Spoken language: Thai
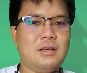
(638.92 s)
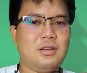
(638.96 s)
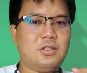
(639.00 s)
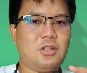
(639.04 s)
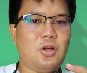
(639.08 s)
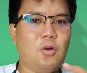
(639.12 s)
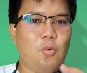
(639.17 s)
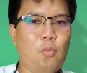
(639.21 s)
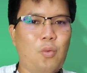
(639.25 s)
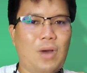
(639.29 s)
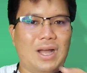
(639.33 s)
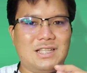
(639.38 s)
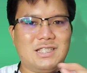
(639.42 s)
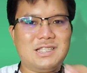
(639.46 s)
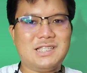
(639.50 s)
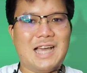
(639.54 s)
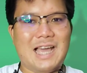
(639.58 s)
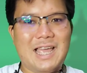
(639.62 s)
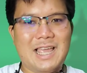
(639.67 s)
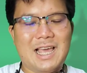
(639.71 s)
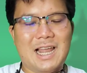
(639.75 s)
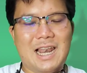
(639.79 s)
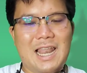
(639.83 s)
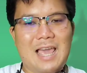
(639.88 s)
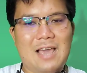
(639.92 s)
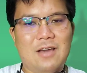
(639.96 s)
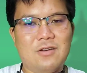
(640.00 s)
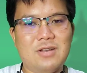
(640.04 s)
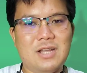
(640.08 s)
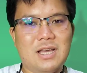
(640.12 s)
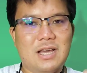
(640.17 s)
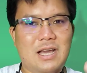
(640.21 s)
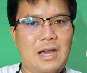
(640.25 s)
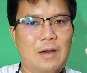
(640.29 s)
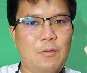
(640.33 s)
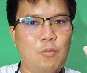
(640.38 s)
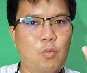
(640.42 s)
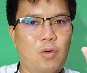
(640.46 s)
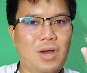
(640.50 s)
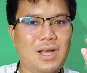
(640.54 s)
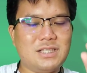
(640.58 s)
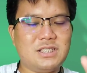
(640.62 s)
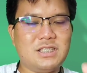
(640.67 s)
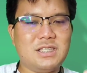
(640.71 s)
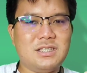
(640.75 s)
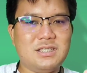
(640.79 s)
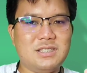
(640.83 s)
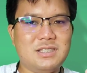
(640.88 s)
ก็ต้องวัดใจกันแล้วนะครับว่า
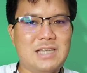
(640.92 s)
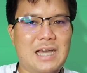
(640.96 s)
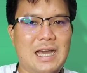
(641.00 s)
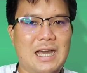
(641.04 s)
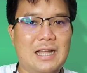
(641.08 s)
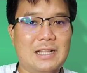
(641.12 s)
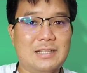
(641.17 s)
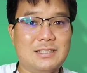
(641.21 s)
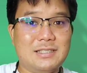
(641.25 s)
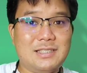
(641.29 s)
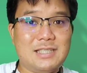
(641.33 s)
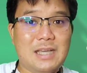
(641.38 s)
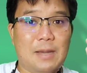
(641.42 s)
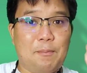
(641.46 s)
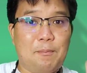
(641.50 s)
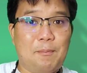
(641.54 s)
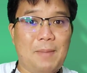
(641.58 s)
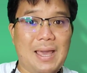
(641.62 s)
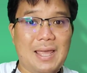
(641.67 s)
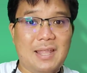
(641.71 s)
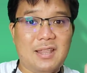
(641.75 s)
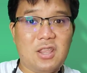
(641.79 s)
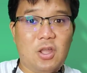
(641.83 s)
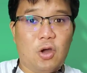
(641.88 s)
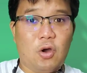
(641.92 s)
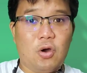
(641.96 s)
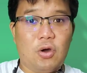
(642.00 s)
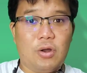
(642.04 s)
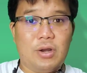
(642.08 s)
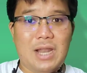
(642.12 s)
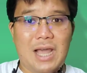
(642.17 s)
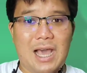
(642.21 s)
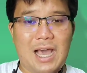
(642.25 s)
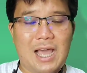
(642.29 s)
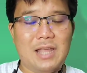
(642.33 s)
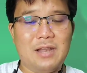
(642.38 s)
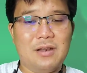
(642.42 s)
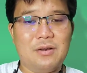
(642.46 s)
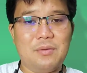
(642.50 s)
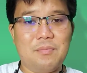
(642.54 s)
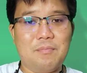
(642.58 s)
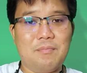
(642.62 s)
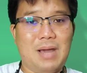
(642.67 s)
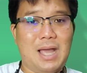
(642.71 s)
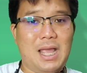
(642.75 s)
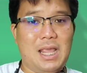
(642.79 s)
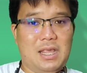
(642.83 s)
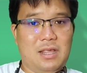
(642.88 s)
ชินจาจะไปต่อได้หรื
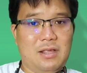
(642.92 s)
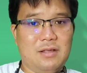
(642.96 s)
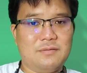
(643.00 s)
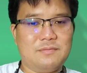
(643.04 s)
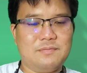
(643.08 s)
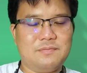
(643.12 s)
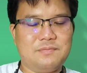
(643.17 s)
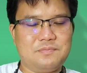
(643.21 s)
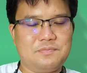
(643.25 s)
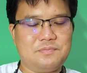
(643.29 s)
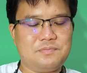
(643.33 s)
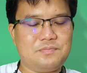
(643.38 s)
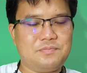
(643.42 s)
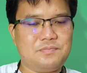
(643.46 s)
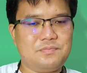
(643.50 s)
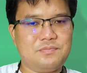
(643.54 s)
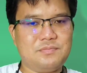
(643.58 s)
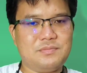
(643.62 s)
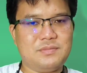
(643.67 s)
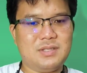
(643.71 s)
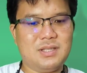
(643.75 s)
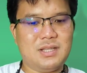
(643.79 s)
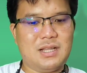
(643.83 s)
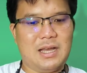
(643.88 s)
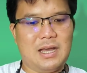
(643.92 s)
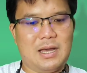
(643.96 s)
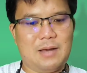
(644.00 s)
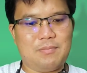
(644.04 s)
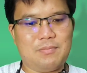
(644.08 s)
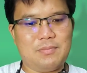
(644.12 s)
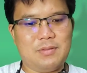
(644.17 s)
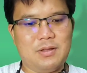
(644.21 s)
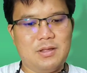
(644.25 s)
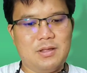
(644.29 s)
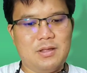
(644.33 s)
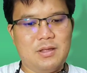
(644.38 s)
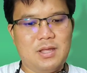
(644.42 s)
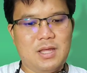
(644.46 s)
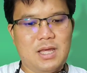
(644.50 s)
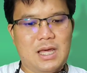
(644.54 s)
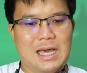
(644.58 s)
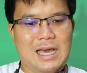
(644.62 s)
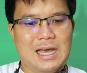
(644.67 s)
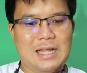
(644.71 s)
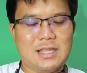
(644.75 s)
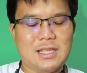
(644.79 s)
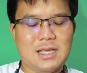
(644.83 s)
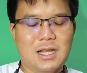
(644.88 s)
อไม่นะครับ
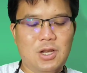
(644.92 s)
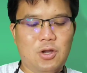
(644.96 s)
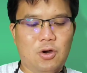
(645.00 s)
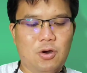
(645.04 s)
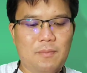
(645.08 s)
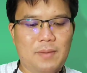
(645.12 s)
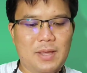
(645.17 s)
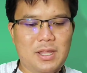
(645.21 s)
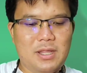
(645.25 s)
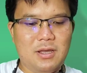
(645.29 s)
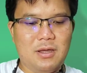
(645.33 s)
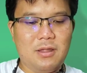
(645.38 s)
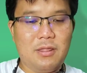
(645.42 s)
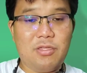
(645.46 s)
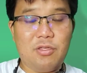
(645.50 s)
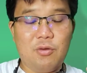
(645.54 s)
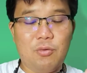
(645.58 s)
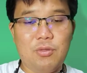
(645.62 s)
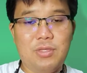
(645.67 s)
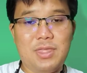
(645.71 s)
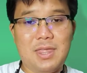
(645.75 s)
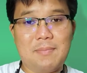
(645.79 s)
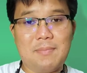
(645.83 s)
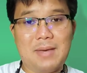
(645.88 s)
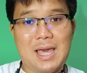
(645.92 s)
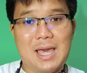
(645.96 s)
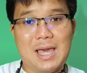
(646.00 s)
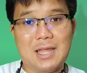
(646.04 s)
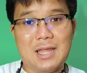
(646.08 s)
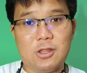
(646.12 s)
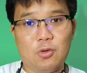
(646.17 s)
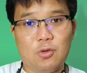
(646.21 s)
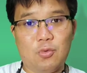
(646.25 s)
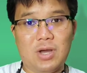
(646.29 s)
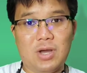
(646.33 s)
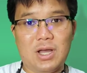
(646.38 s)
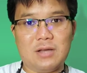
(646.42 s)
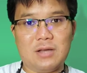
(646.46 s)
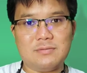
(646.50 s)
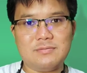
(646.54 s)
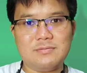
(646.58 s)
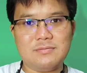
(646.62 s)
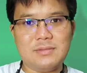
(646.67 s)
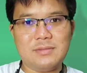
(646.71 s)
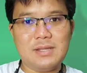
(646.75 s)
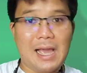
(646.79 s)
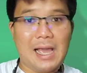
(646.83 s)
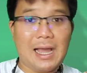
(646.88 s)
อาจจะลงไปถึง ศูนย์จุดสิบห้า ตัว
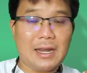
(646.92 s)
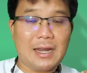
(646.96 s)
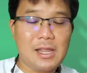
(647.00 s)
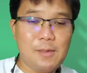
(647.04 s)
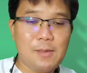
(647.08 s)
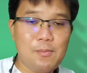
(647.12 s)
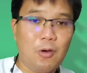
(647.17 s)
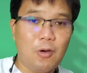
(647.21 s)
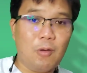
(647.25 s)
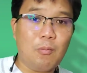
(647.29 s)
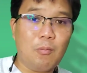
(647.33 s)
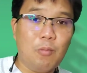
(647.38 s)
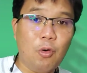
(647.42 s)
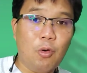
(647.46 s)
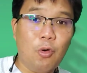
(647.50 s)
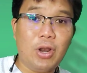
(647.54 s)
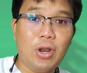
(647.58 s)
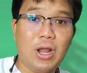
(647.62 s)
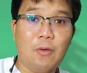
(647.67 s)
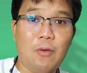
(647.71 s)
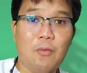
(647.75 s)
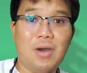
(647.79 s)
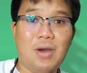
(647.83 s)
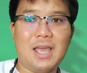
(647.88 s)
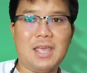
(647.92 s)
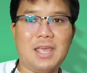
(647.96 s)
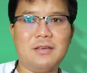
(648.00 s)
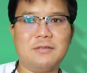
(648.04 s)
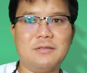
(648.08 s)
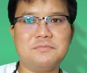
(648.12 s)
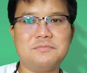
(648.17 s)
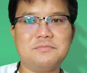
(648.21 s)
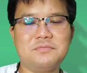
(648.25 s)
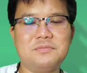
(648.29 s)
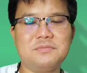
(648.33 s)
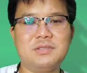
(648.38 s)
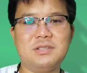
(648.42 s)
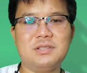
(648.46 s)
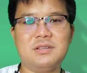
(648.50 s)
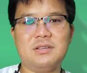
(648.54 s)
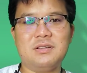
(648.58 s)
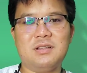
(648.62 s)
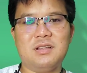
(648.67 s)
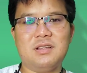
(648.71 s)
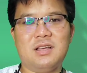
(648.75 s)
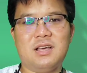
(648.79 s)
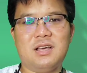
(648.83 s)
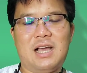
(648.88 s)
อย่างที่ผมพูดเอาไว้
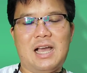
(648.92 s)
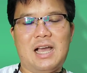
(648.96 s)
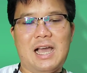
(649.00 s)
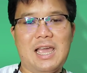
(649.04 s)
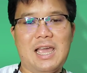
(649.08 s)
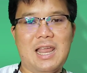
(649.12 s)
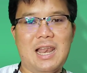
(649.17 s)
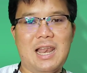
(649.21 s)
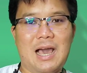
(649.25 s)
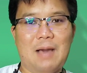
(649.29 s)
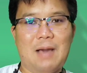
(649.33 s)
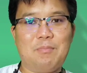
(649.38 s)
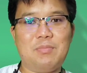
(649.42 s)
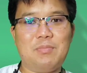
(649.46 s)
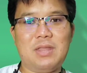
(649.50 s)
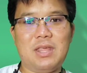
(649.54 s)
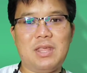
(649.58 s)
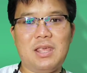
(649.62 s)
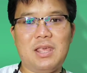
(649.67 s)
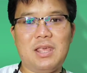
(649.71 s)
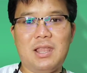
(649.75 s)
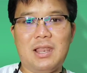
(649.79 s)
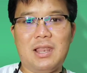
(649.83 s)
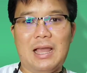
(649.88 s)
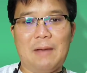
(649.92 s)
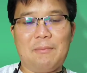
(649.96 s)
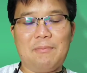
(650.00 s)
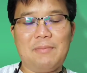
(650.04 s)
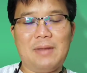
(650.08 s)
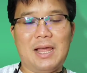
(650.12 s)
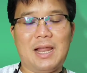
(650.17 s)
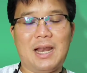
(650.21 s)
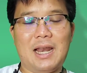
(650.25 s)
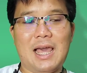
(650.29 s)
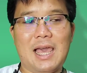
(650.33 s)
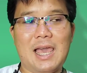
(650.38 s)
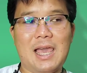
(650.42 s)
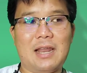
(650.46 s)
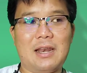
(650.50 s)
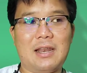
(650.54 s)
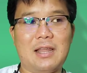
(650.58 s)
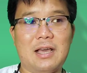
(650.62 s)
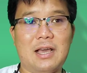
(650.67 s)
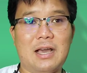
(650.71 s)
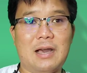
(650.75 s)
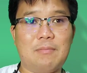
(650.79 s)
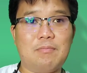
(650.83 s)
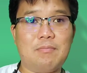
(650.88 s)
ใครรับดีรับแร
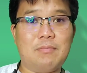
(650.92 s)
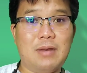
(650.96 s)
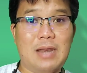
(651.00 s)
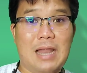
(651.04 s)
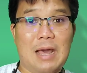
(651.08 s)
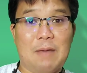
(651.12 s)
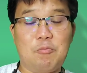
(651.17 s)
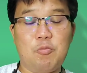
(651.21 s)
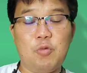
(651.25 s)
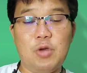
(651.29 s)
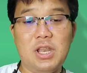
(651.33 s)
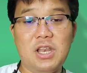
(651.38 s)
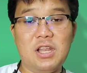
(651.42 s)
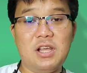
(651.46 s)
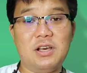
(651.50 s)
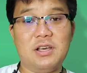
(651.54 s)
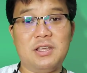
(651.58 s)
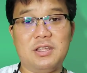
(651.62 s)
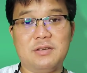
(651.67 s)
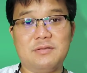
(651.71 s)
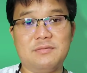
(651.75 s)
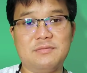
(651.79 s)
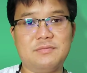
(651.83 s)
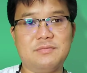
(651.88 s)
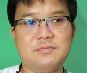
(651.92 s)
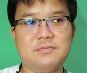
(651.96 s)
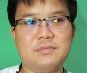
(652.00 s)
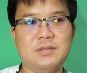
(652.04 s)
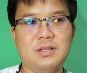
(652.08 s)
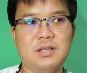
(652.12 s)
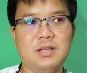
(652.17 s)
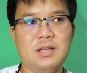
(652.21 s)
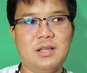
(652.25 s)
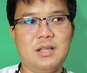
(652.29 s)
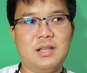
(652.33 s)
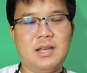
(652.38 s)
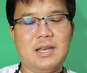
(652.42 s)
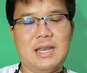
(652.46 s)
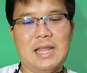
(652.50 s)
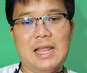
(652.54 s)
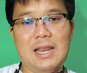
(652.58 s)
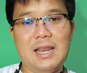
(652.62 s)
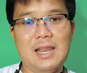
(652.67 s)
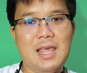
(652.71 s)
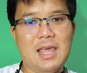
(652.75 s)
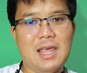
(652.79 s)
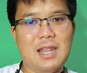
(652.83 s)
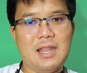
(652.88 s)
งๆนะครับรับไว้เลย
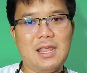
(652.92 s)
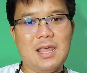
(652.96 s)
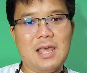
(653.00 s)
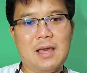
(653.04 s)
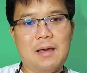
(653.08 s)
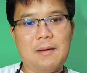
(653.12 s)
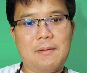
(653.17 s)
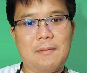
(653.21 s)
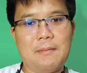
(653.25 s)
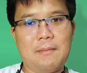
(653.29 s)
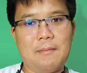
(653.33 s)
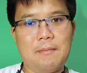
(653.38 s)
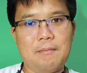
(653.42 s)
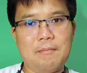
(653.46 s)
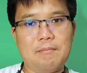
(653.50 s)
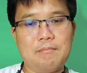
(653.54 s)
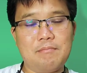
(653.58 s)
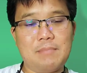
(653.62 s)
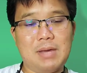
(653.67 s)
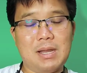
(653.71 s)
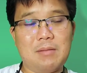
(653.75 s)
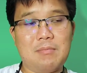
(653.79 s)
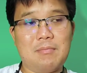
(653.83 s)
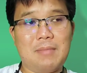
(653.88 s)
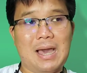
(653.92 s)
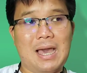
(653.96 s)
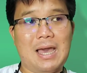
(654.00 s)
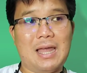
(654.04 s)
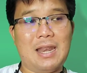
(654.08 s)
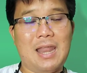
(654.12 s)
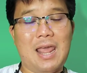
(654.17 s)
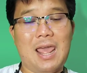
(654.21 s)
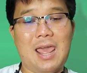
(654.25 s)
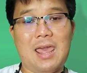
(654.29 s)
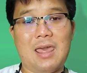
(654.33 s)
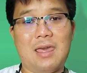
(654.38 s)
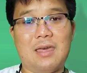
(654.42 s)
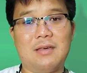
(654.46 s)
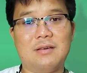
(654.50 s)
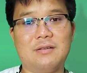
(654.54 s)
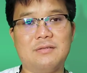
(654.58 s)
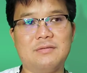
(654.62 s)
และเหรียญเนี้ยมันมาแน่